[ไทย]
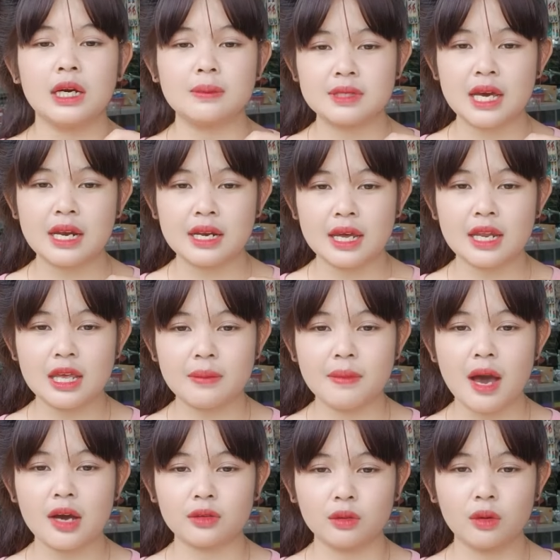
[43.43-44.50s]
กำจัดได้ดี
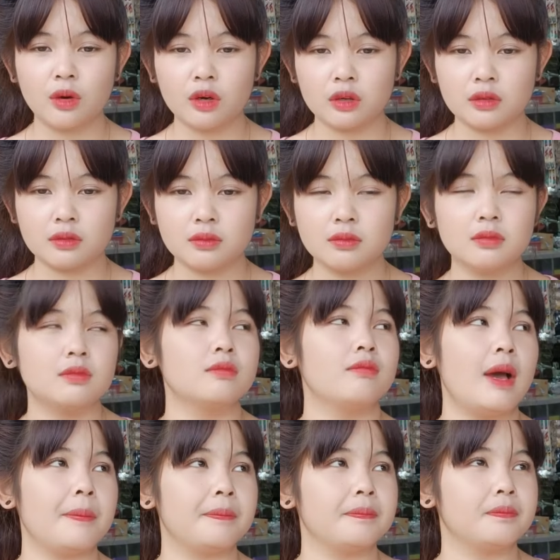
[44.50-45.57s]
มากทุกคน
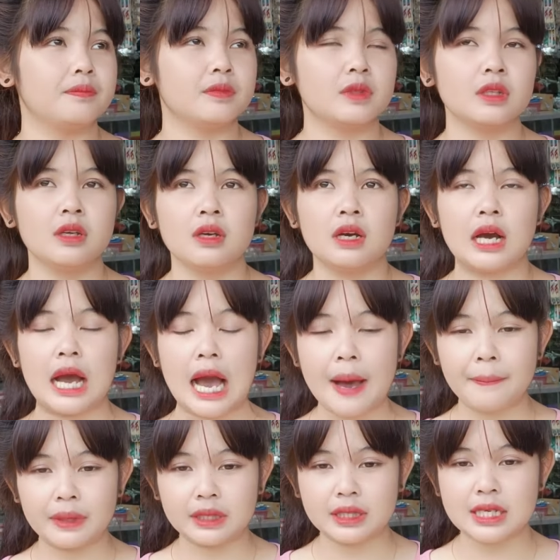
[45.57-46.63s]
แบบค
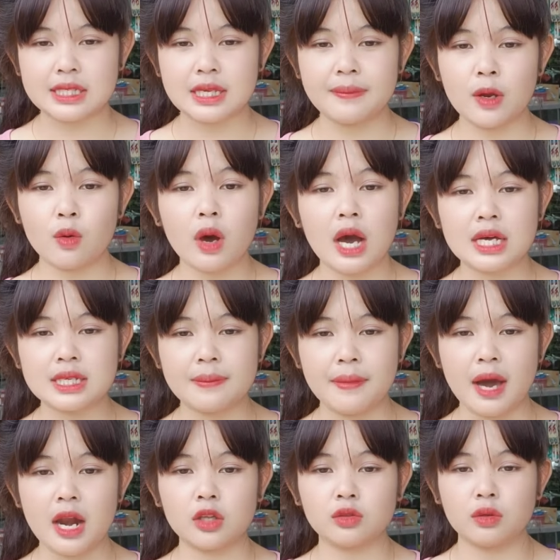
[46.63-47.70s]
ราบมันติดใช่ไหมลูกค้าสา
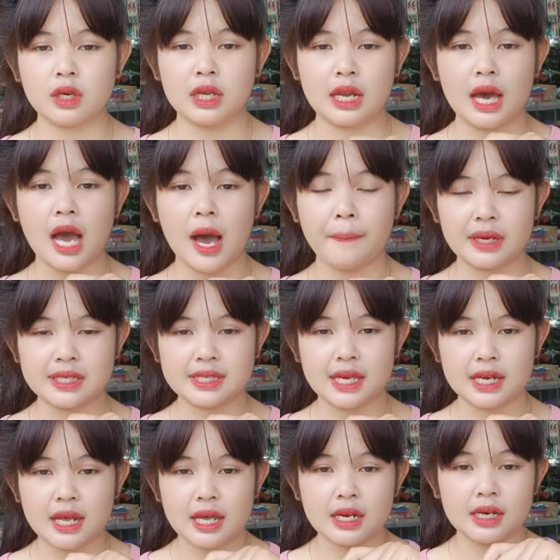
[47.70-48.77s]
มารถเอาตัวนี้นะคะ ไป
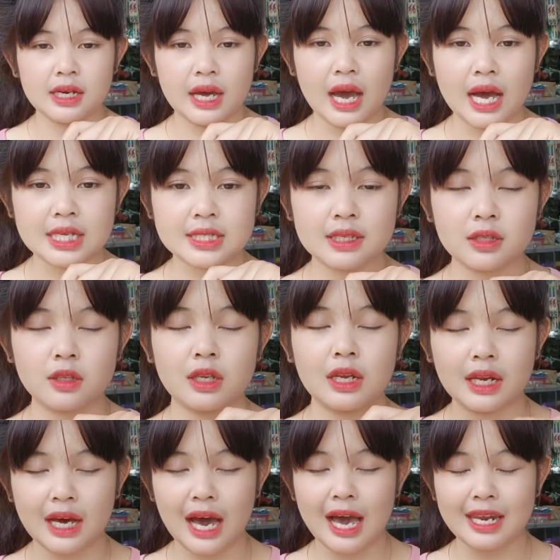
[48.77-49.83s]
เช็ดได้เลยนะคะ
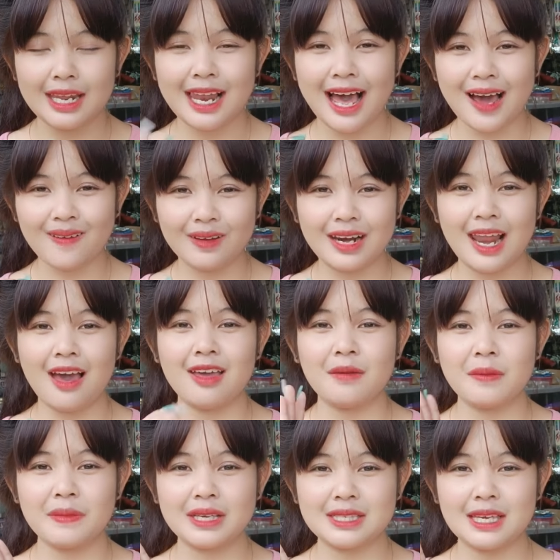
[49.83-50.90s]
ใครที่ล้างวดแล้วยั
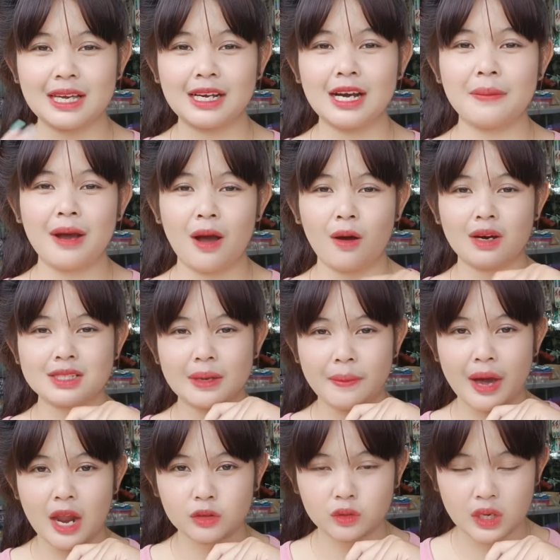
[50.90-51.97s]
งไม่มีสีเคลือบเงาก็สา
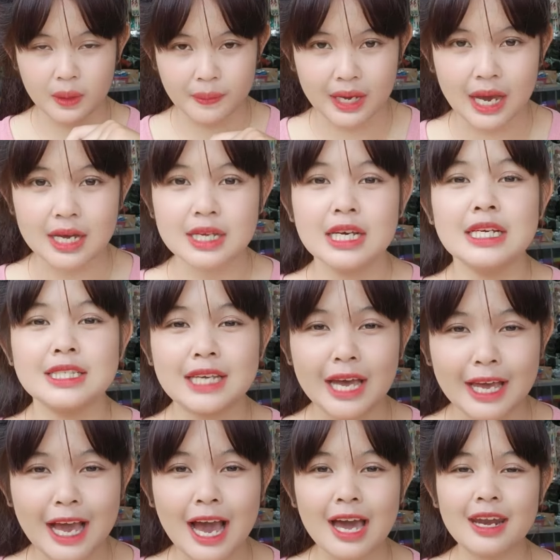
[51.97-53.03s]
มารถเอาตัวนี้เป็น
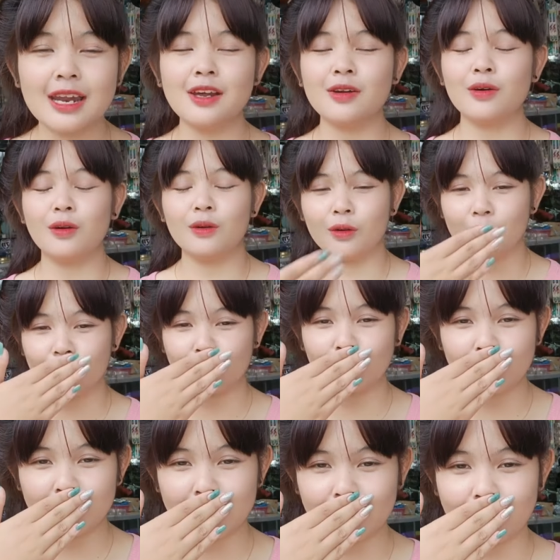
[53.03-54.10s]
ใช้งานได้เลยทุกคนโอ้ยหนู
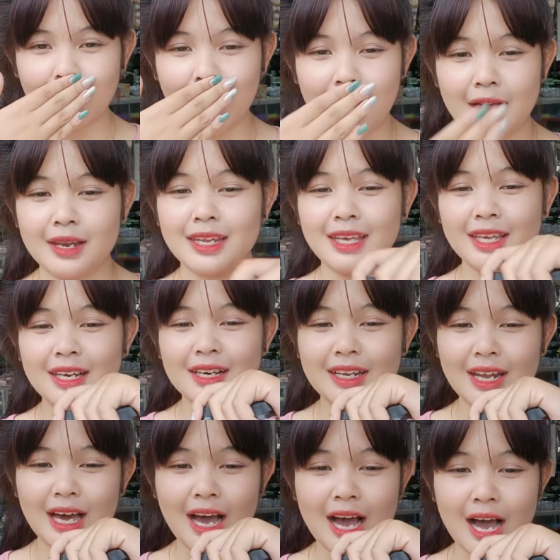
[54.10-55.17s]
พูดผิดลูกค้านี่เล
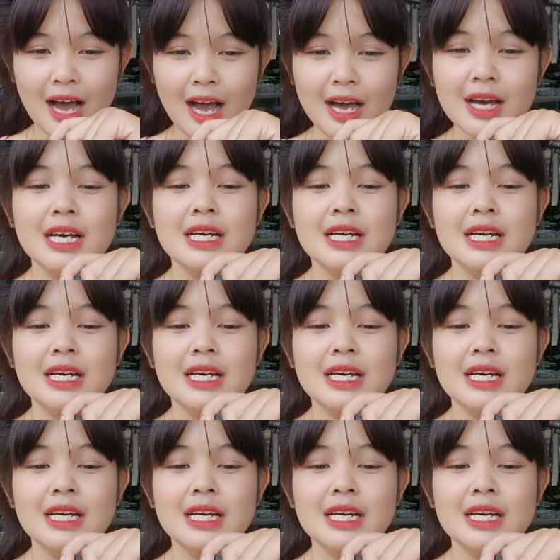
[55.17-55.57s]
ยนะคะ